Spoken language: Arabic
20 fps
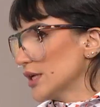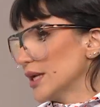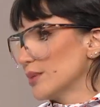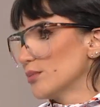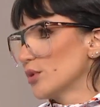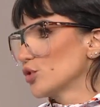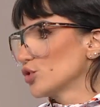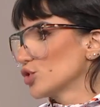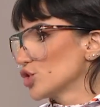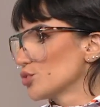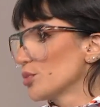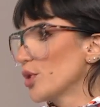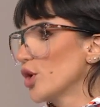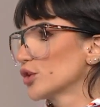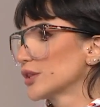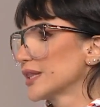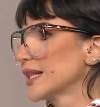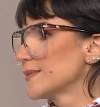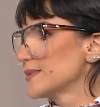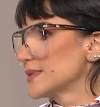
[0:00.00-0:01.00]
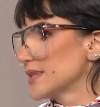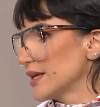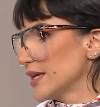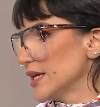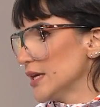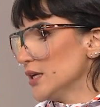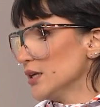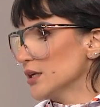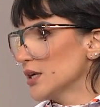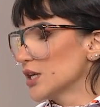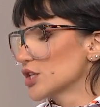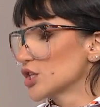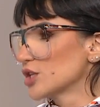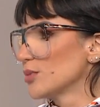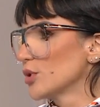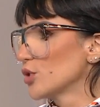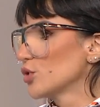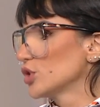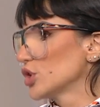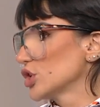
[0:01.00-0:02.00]
يعني ما كنتش بحط لابسه ايه عشان
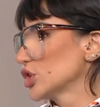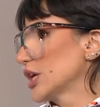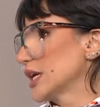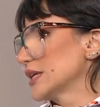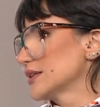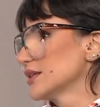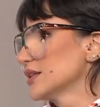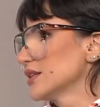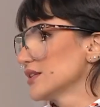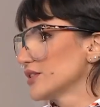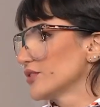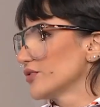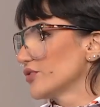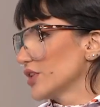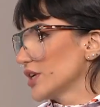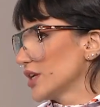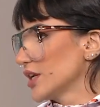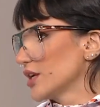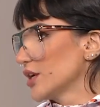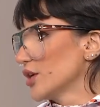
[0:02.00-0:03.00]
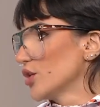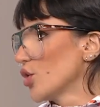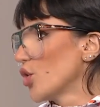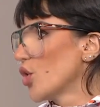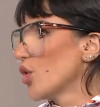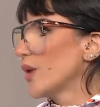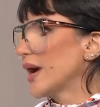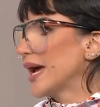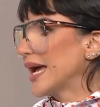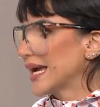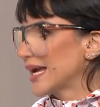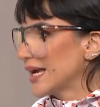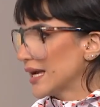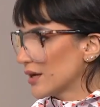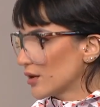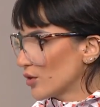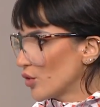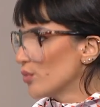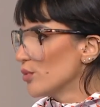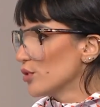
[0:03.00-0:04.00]
ما كنتش عايزه الناس تفتكر انه هو
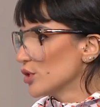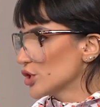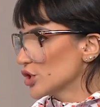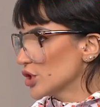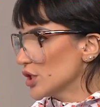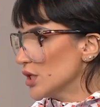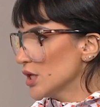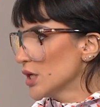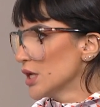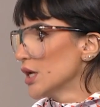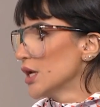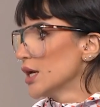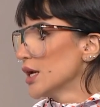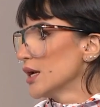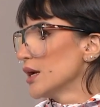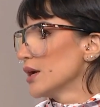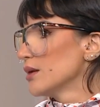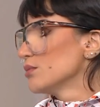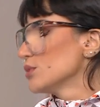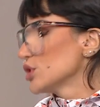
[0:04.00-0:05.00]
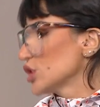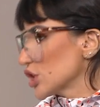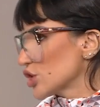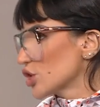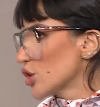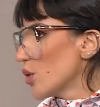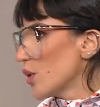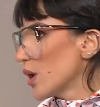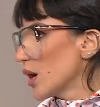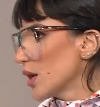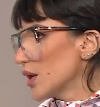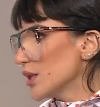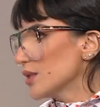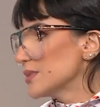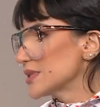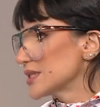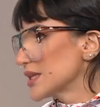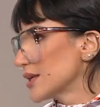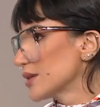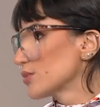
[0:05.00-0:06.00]
حاجه كوميرشال مش عشان هو غلط
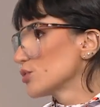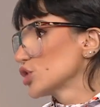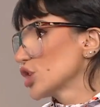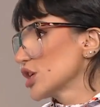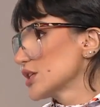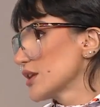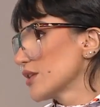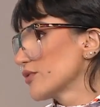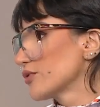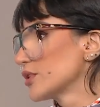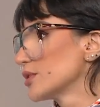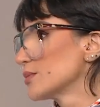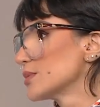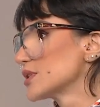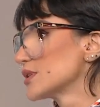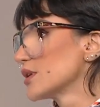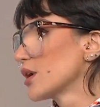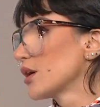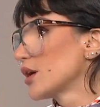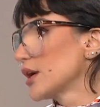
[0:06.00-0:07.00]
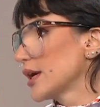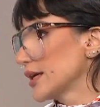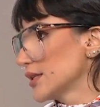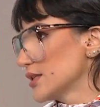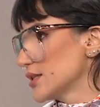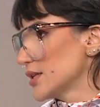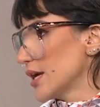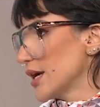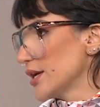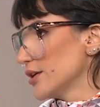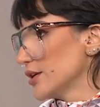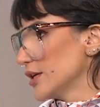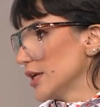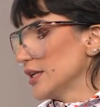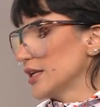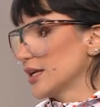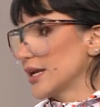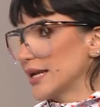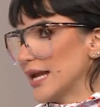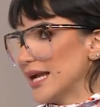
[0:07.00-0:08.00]
بس انا ما كنتش عايزه افقد مصداقيه كديزاينر
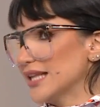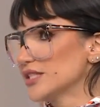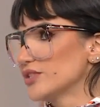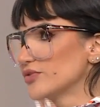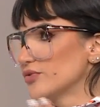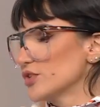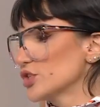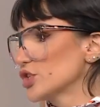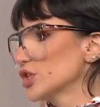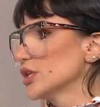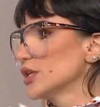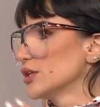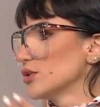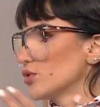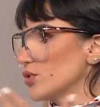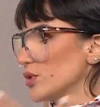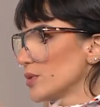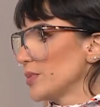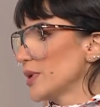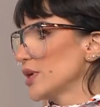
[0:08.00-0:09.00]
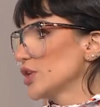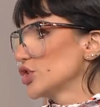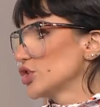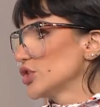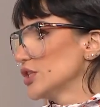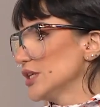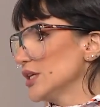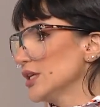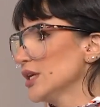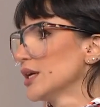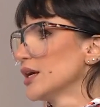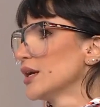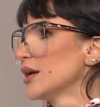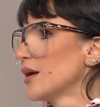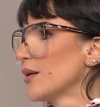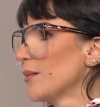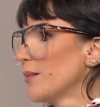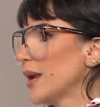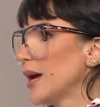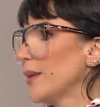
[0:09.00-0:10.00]
يعني كان عندي فيجن انه البيج دي
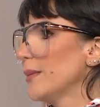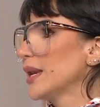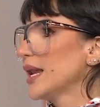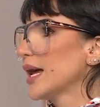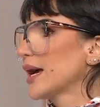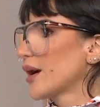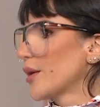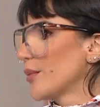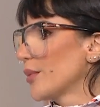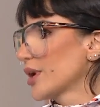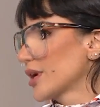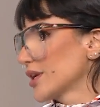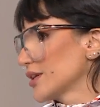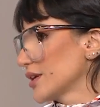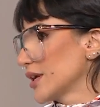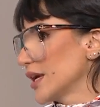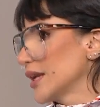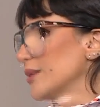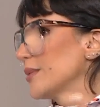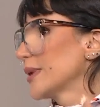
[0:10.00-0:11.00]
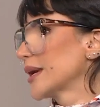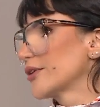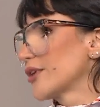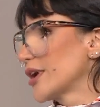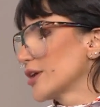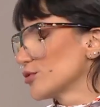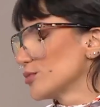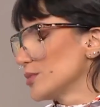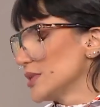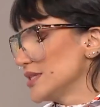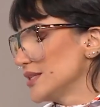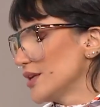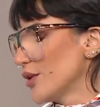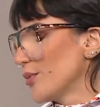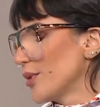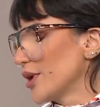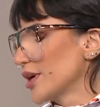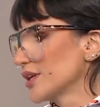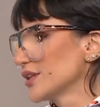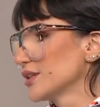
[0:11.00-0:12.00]
بعملها كماركتنج انا باك جراوند ميديا
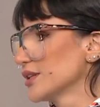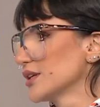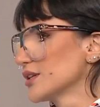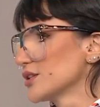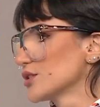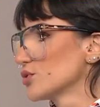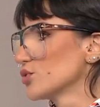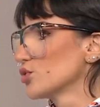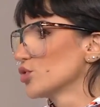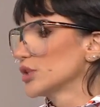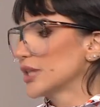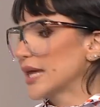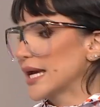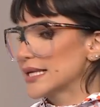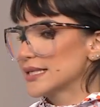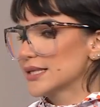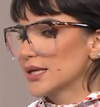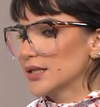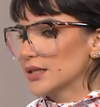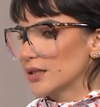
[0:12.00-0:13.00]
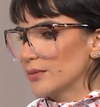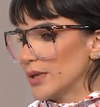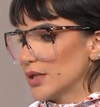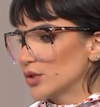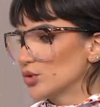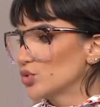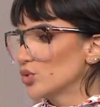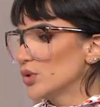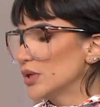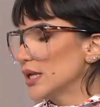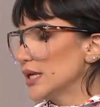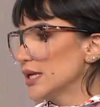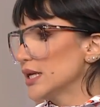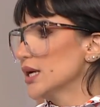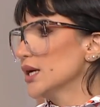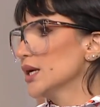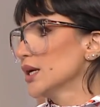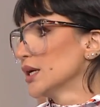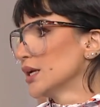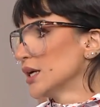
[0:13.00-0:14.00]
وماركتنج سو كنت عايزاها تبقى تول ليا